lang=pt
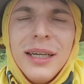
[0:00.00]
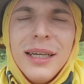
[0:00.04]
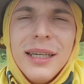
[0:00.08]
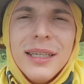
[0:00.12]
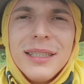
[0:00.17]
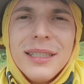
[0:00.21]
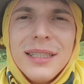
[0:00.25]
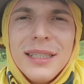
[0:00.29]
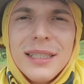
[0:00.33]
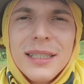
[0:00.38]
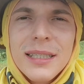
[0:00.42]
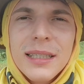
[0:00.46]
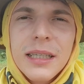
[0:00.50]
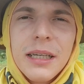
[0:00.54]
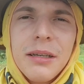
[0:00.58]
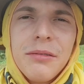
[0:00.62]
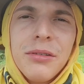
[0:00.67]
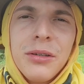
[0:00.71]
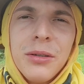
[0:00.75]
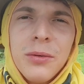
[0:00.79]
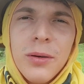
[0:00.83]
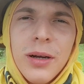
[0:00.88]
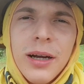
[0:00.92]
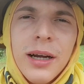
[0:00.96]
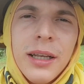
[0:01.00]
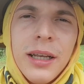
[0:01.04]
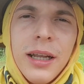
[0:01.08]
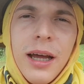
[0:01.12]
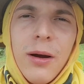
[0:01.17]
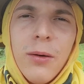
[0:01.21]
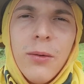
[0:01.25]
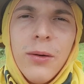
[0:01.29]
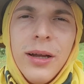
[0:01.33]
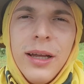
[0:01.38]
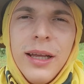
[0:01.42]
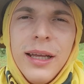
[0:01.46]
se inscreva no
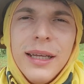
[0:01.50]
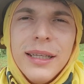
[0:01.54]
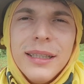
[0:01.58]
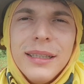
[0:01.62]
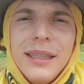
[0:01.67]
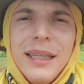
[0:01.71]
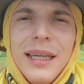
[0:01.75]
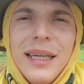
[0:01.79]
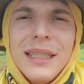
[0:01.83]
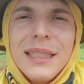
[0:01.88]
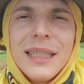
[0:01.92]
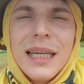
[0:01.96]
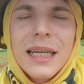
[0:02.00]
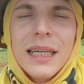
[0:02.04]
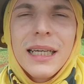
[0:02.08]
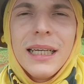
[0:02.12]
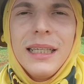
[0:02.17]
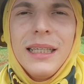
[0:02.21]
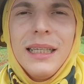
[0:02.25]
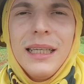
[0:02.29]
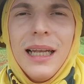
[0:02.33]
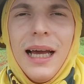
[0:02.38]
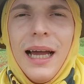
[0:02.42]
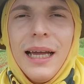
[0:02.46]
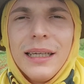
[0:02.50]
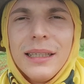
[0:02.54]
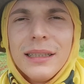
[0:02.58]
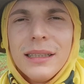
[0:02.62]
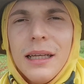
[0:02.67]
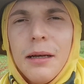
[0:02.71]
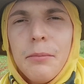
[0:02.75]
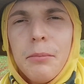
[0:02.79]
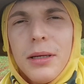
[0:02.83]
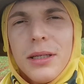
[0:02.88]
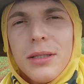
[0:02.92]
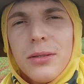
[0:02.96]
canal, deixa aquele like,
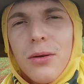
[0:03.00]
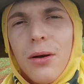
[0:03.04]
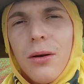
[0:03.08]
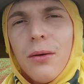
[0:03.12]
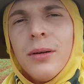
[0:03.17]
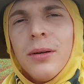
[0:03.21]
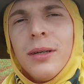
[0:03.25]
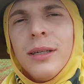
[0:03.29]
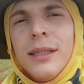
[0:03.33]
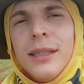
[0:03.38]
tá pessoal?